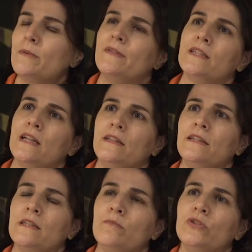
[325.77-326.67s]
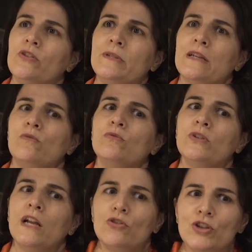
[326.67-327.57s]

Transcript: también desde, desde el punto de vista cultural.